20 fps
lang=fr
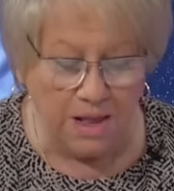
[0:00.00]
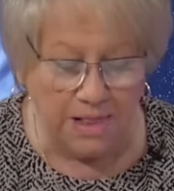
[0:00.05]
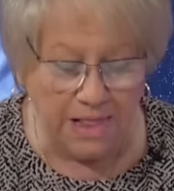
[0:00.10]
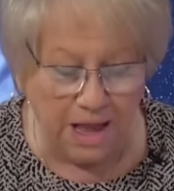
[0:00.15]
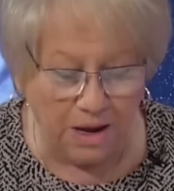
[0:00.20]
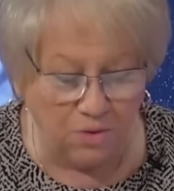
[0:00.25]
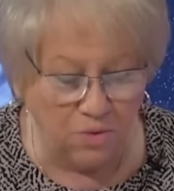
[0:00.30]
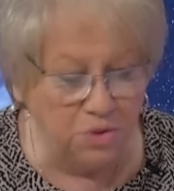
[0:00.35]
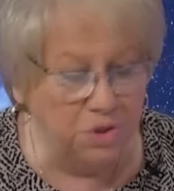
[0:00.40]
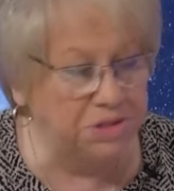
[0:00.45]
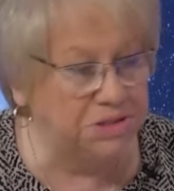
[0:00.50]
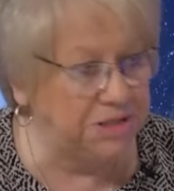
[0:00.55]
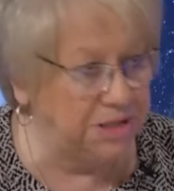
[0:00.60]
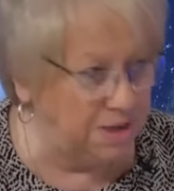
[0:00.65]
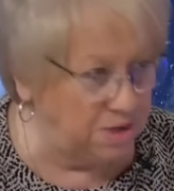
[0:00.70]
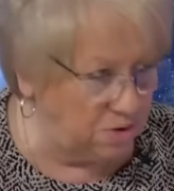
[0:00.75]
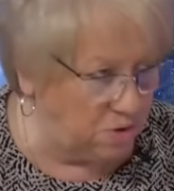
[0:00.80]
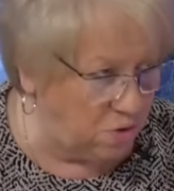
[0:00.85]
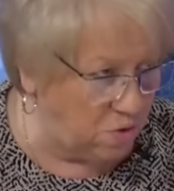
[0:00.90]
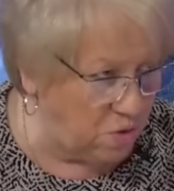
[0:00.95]
la
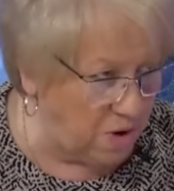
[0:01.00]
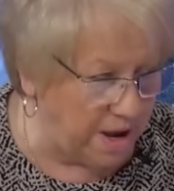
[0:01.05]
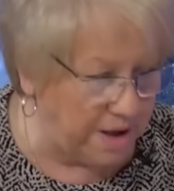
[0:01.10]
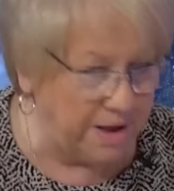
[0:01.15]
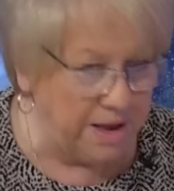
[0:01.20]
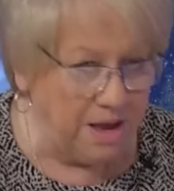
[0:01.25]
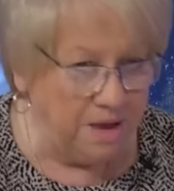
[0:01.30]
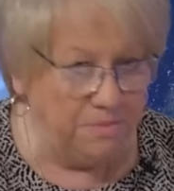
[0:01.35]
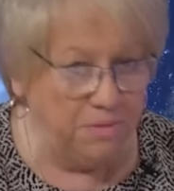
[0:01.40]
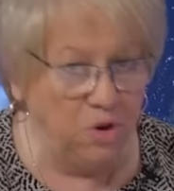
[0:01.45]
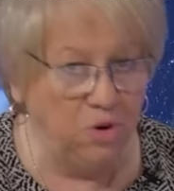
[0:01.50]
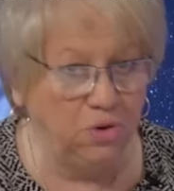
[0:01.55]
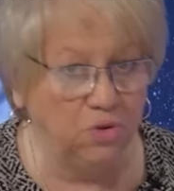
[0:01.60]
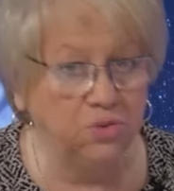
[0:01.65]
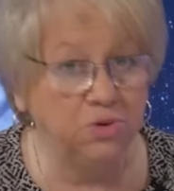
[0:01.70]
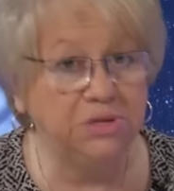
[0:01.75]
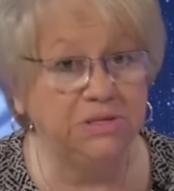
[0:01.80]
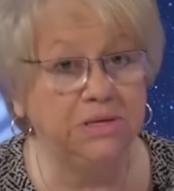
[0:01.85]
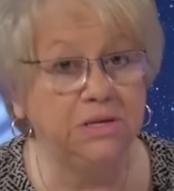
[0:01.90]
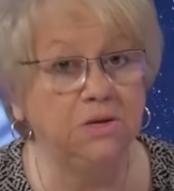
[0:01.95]
routine, quoi. Mmh. Mais une
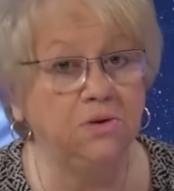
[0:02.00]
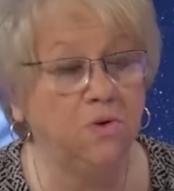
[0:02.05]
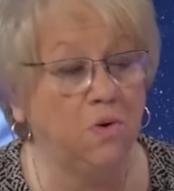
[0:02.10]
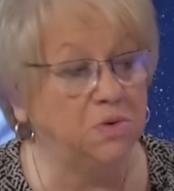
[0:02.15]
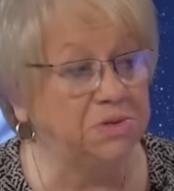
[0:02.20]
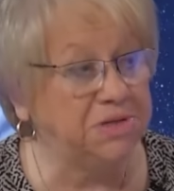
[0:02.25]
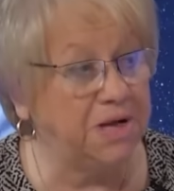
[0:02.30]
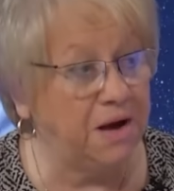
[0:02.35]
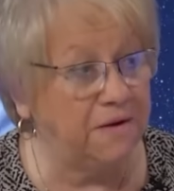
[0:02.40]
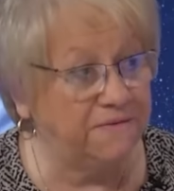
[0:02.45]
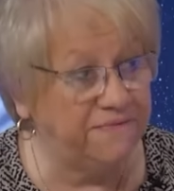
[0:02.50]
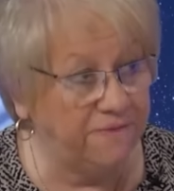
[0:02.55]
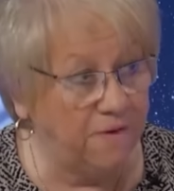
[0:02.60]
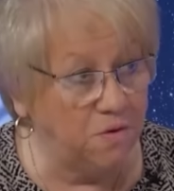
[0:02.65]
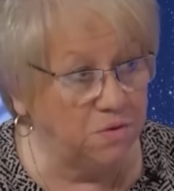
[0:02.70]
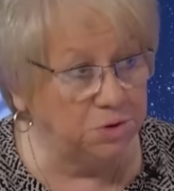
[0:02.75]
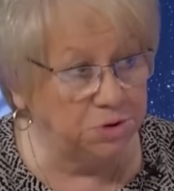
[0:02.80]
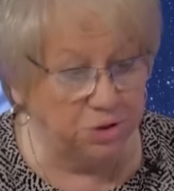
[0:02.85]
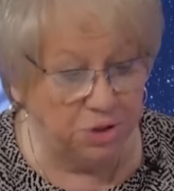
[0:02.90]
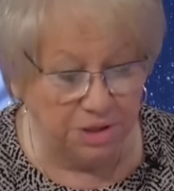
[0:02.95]
routine qu'on
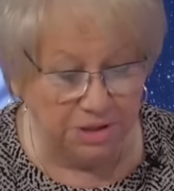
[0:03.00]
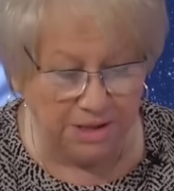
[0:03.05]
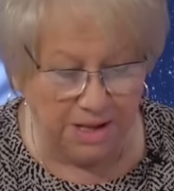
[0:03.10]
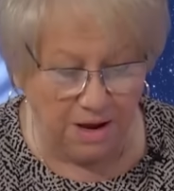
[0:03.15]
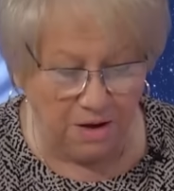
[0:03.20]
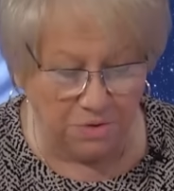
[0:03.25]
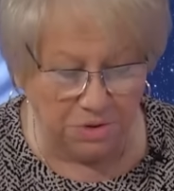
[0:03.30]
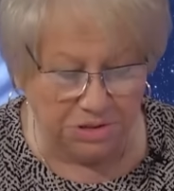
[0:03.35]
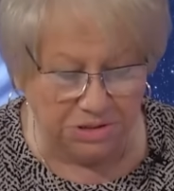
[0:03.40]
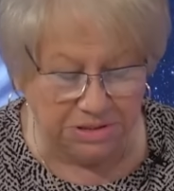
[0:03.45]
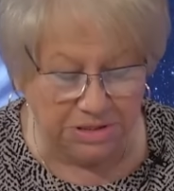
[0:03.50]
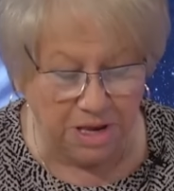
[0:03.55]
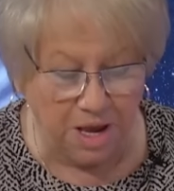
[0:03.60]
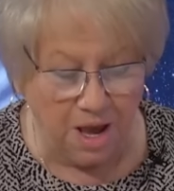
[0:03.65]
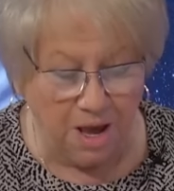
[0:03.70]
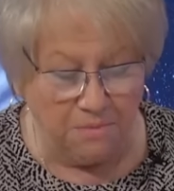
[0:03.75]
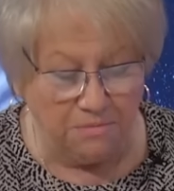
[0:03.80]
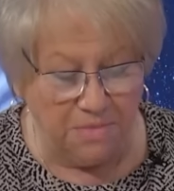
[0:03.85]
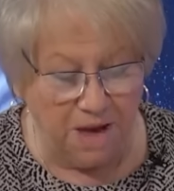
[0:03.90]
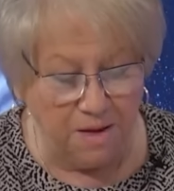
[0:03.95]
s'enfonce dedans aussi.
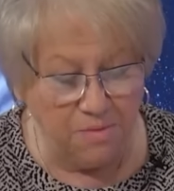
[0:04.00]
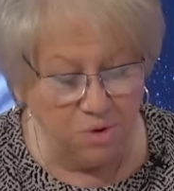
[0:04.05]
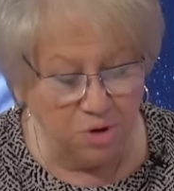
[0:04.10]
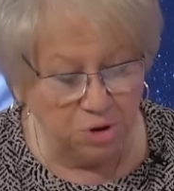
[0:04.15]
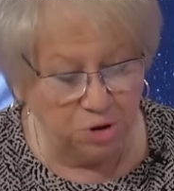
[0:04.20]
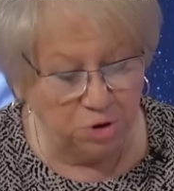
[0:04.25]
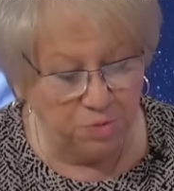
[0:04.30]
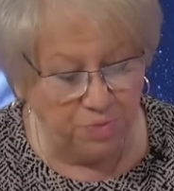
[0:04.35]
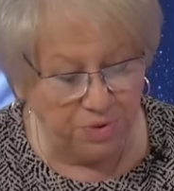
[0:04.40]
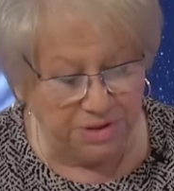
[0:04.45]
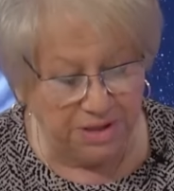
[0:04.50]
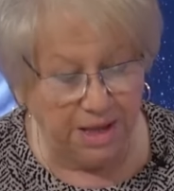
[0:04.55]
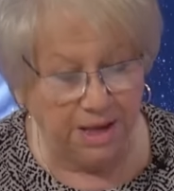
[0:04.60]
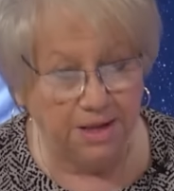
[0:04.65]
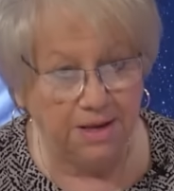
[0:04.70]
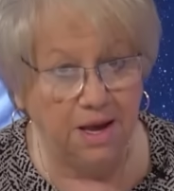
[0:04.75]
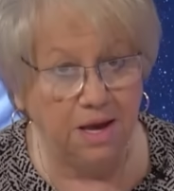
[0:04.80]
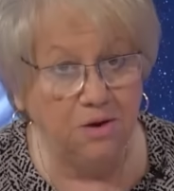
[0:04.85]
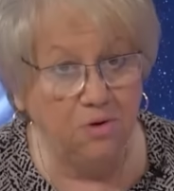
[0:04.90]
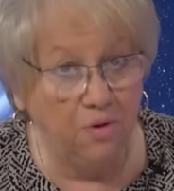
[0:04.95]
Même le
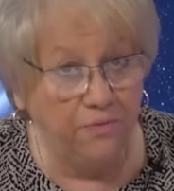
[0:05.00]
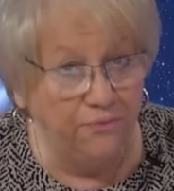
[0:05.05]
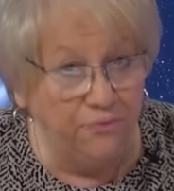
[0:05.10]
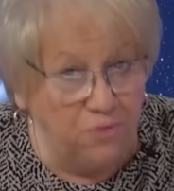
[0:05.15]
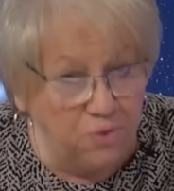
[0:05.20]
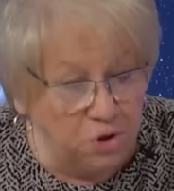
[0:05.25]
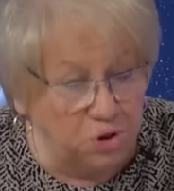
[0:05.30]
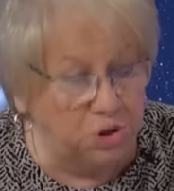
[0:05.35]
Jupiterien, il a voulu